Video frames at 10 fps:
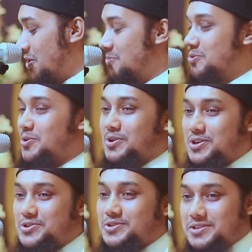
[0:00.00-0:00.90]
অমূল্য
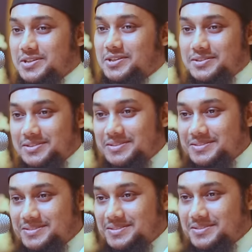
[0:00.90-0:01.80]
কিছু নসিহত
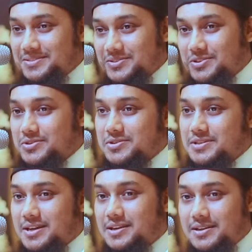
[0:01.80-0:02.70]
ডক্টর
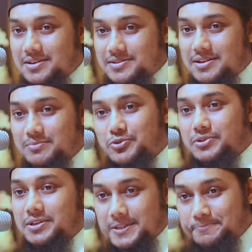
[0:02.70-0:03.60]
জাকির নায়ক স্যারের মুখ
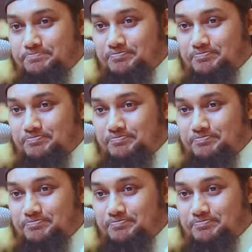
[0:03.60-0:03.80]
থেকে